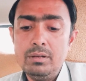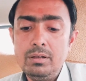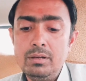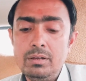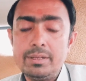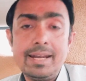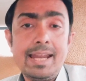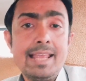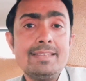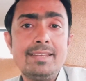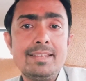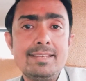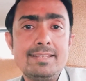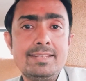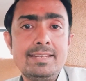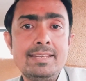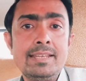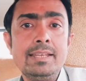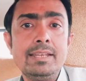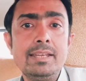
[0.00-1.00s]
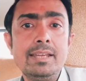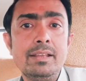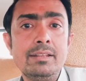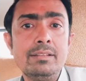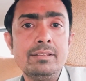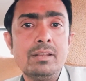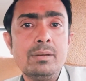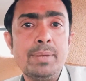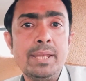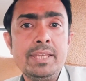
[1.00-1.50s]
क्रैश टेस्टिंग के
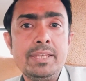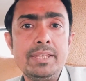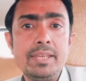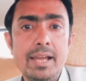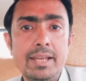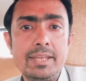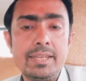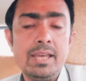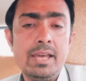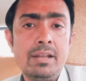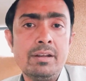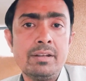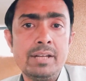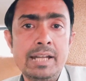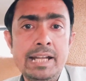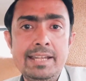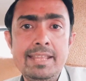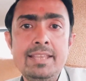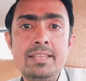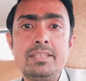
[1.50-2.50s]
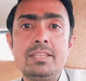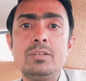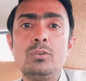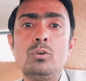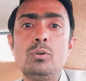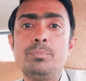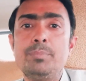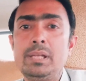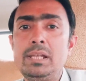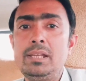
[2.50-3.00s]
अंदर भाई क्या क्या रेटिंग्स
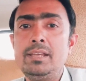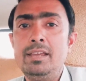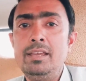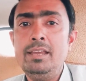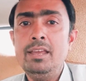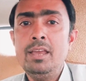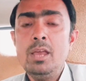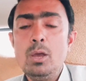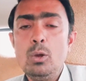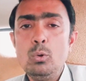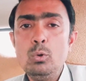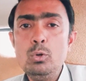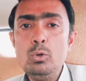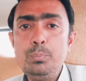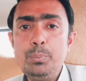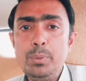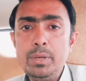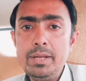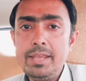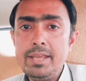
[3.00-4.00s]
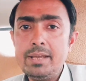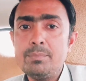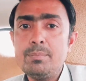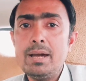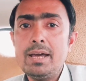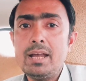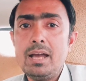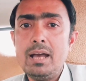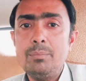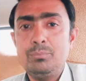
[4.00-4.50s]
इनको मिली है उन पर एक
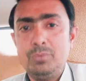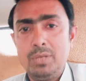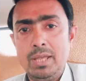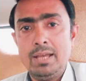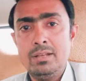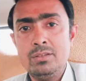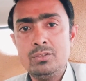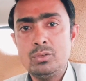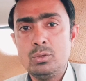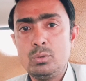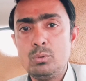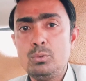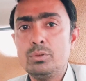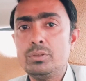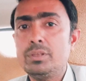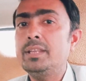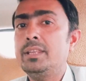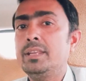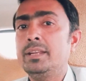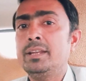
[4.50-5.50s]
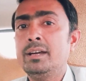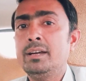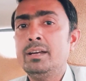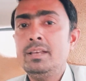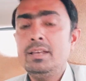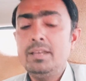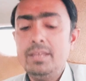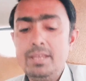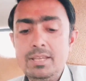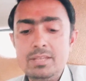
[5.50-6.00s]
बार आप ध्यान जरूर दे देना
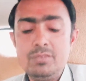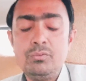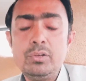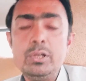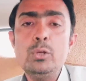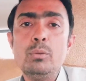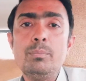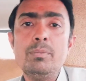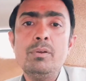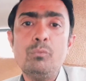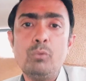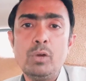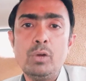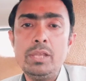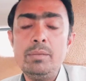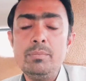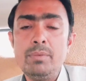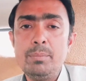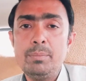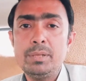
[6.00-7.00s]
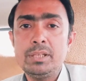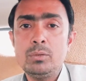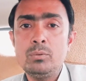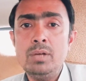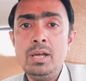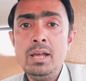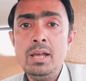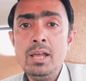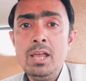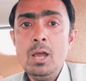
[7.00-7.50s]
इस वीडियो में वही मैं
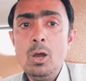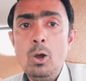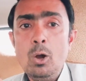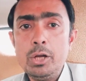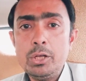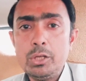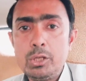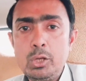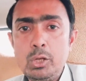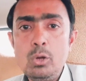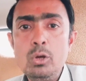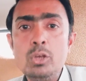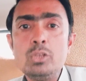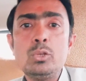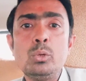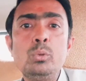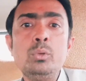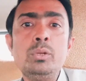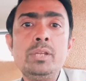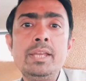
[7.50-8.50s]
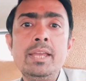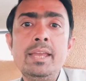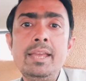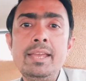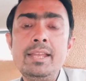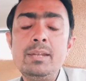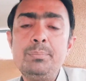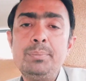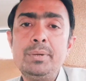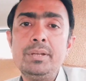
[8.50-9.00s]
बताऊंगा और क्यों जरूरी है
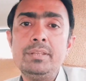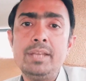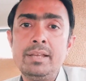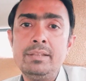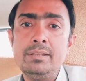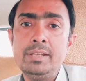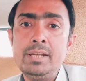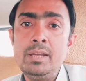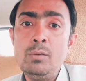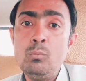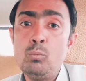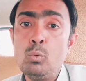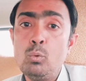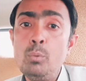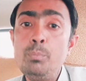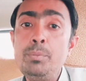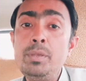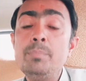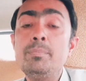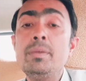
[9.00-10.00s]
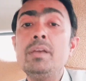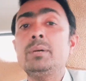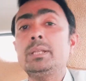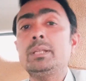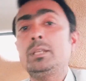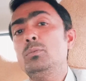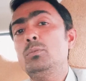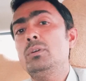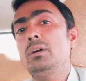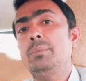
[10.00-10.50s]
इन पर ध्यान देना वो भी मैं
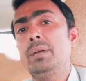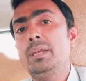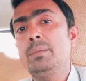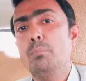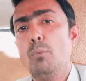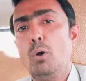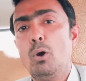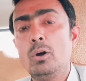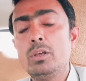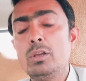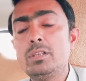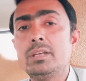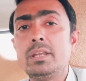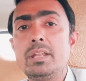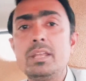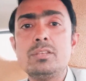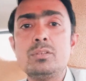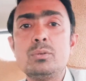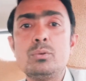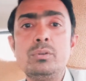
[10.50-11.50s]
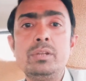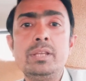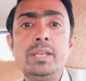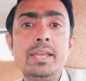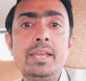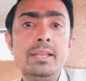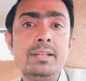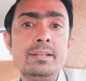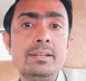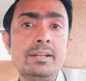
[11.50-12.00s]
बताऊंगा भाई बहुत ज़्यादा जरूरी
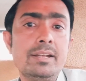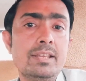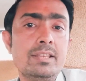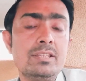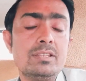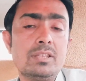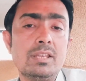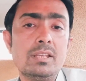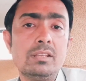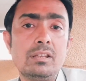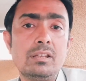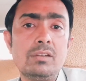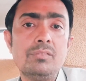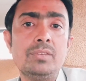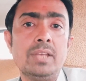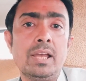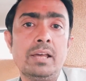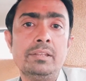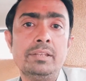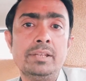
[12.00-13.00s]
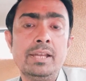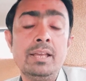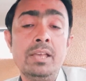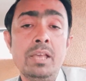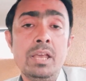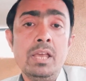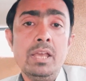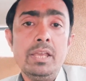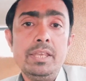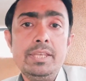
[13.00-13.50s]
है इन रेटिंग्स की तरफ ध्यान देना
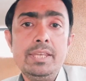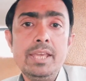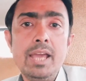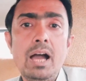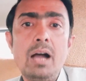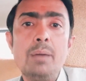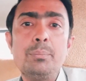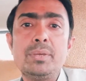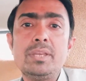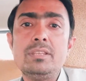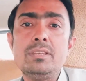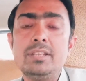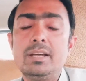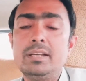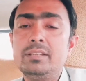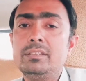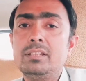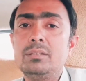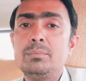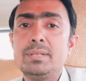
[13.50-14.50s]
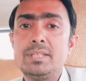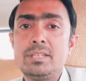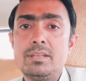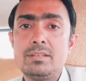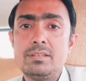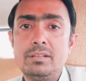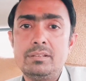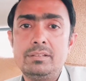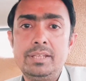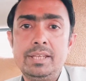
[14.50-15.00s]
ये आपकी जान तक बचा
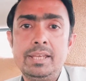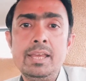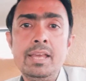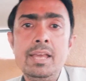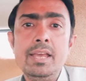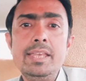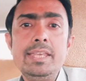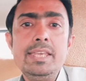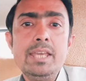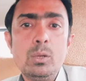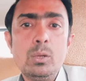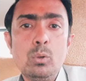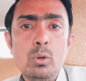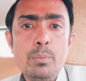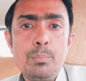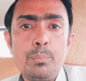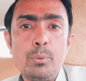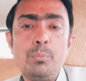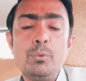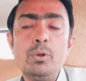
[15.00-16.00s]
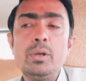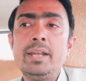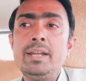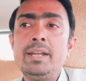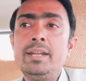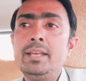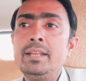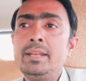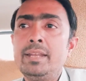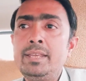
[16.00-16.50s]
सकती है ये कोई
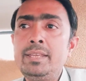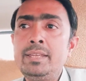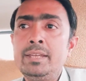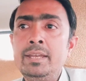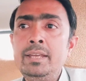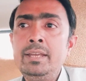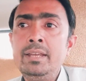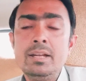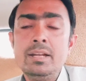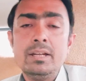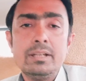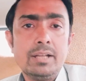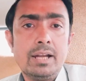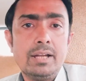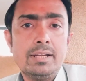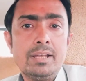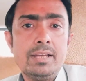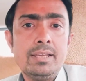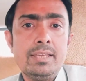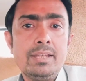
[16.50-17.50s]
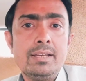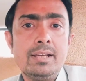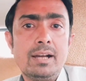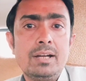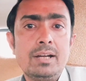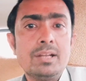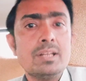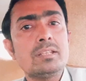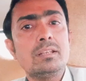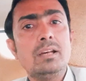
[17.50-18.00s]
प्रोपोगेंडा नहीं है टाटा की
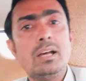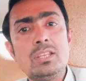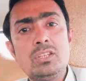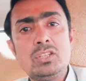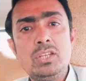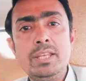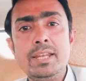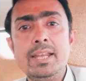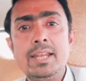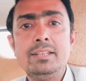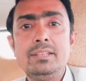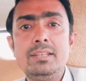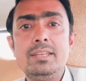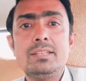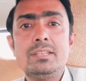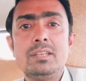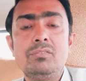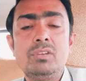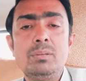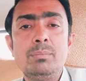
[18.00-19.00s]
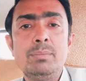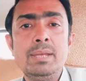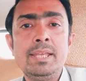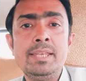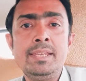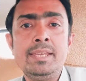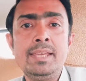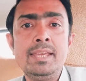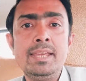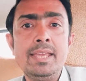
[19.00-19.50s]
कार्स अच्छी रहती है सेफ्टी में
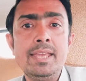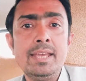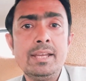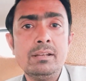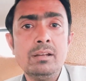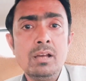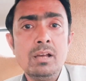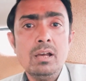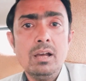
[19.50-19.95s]
ये एक